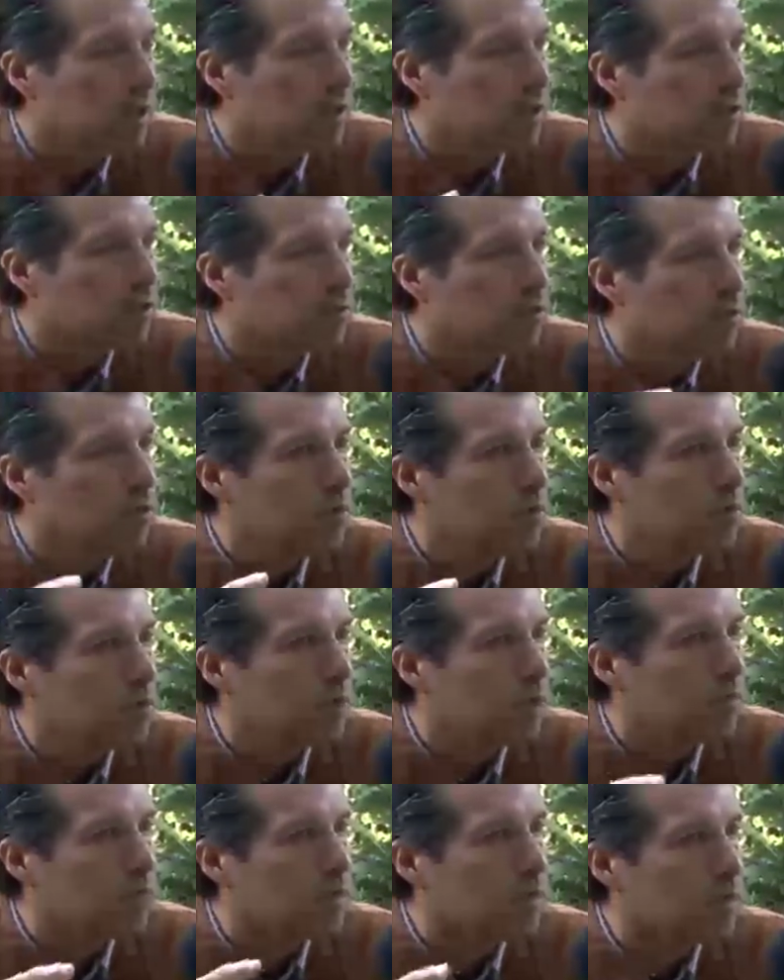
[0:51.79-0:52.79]
en los
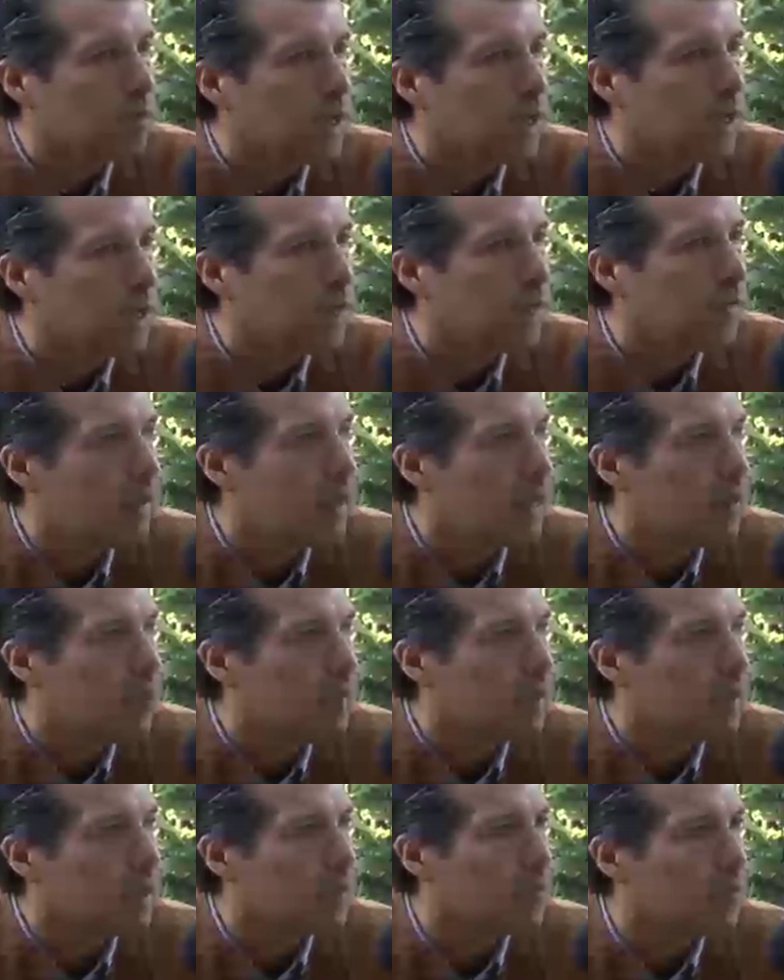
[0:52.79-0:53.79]
puntos de acuerdo que han
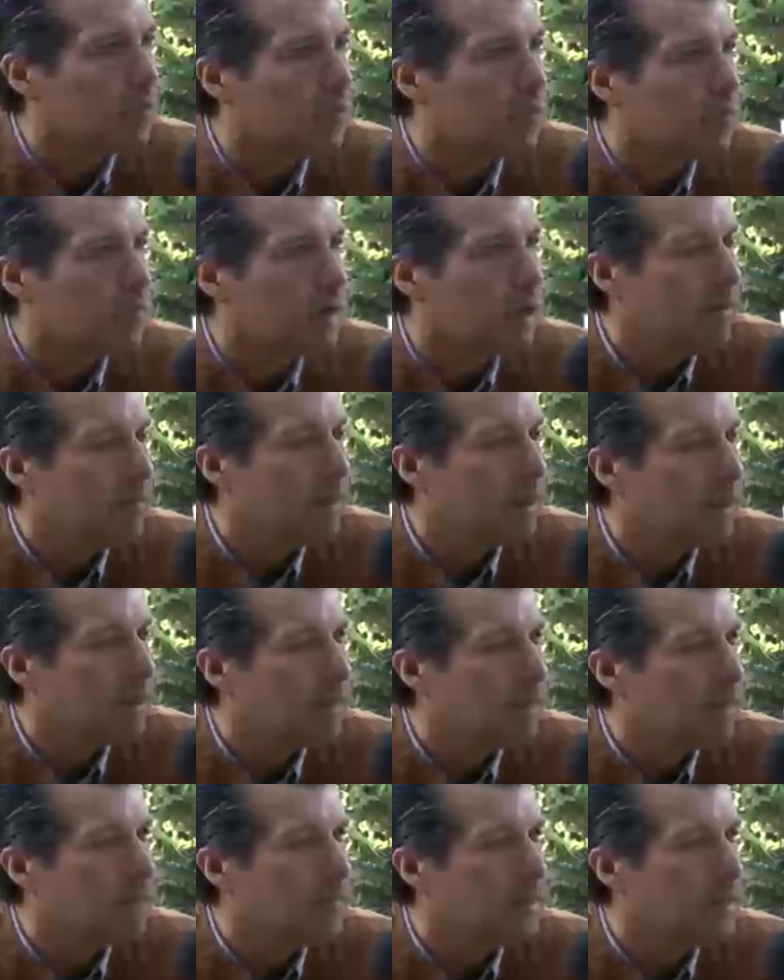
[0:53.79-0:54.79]
generado, pero
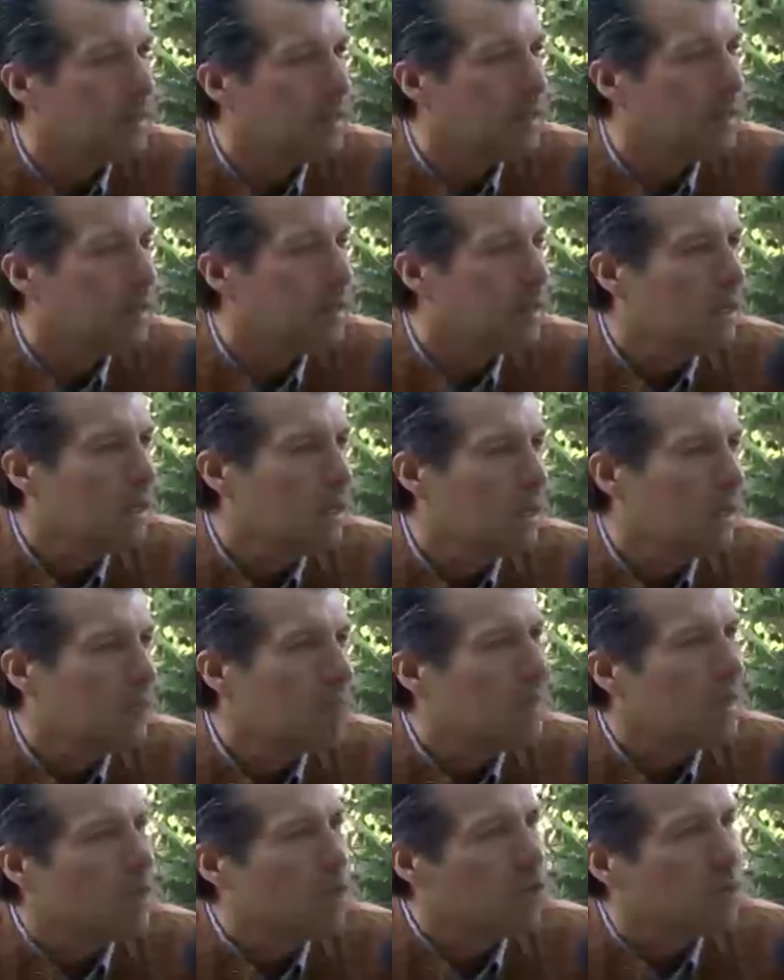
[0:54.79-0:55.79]
formalmente a mí
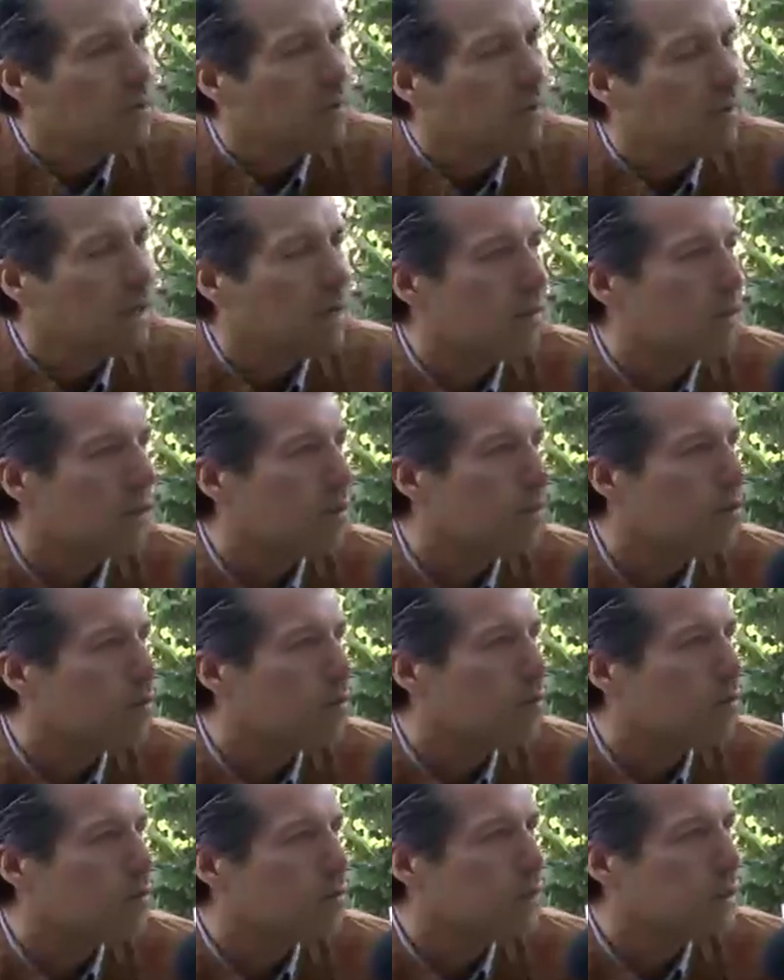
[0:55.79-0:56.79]
me han notificado
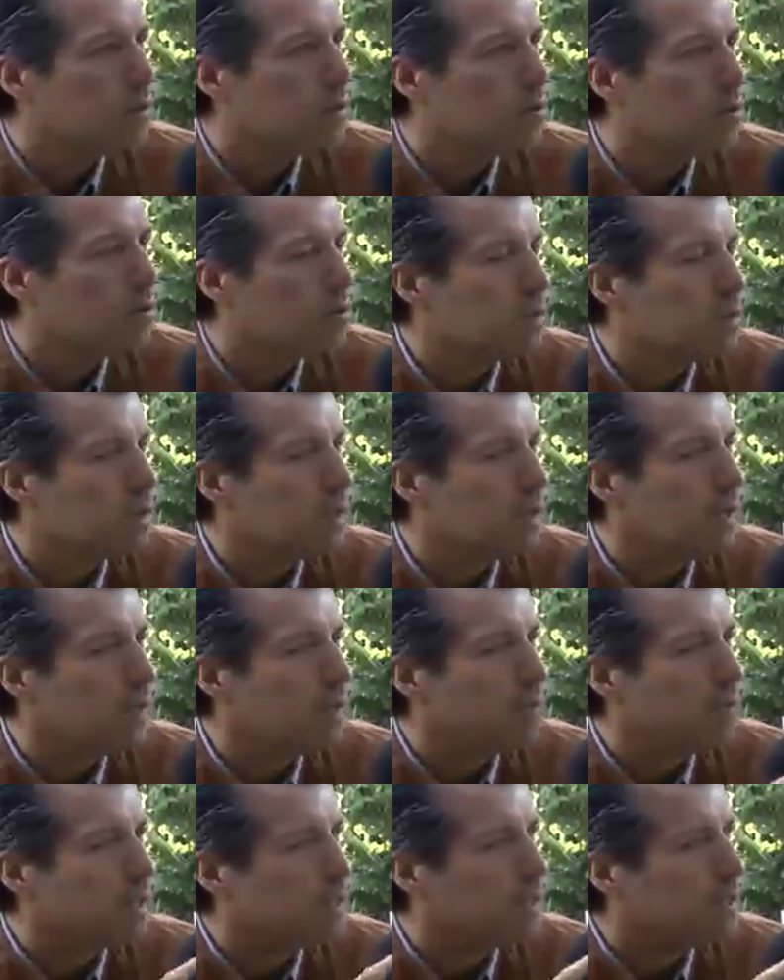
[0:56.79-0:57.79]
algunos oficios
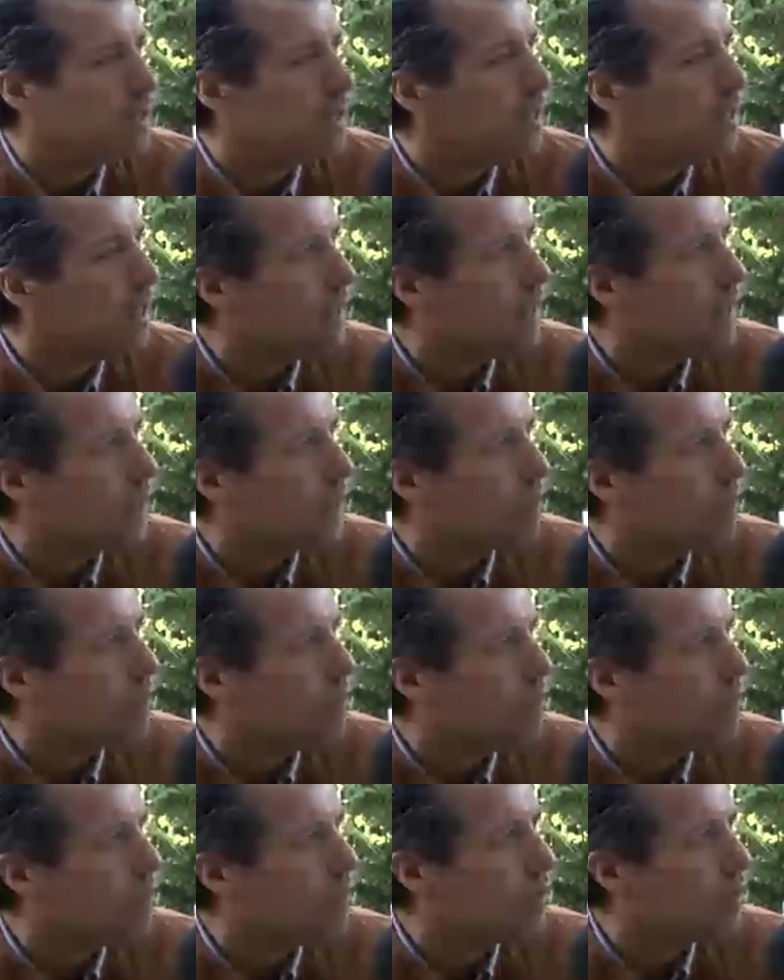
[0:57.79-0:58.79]
la presidenta de la
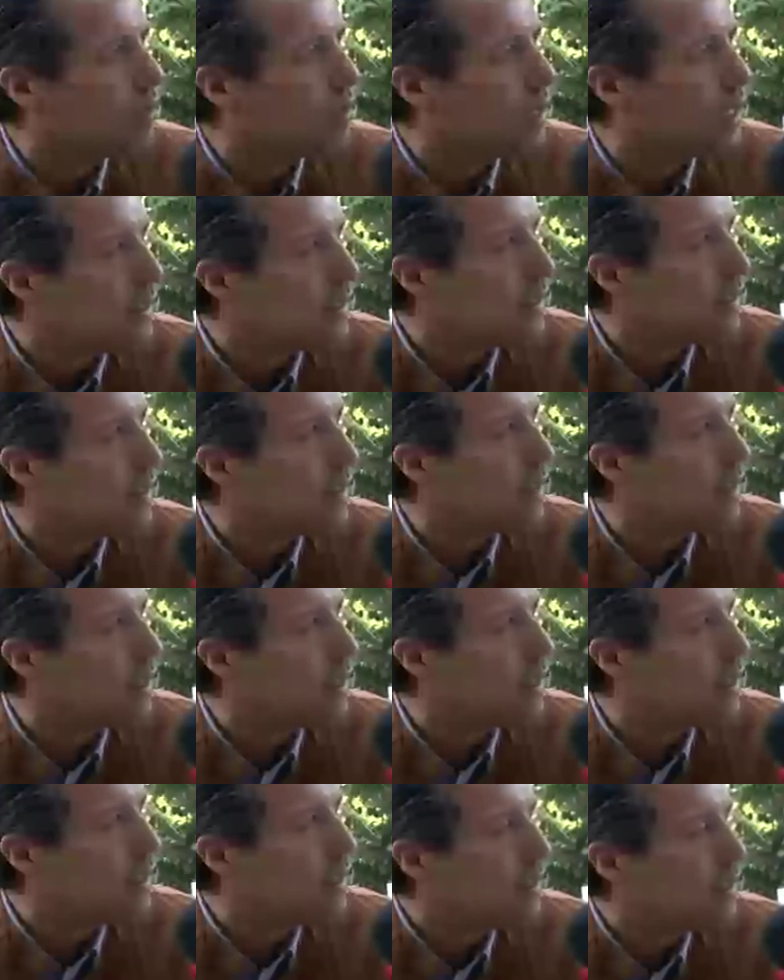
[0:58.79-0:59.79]
Comisión de Hacienda,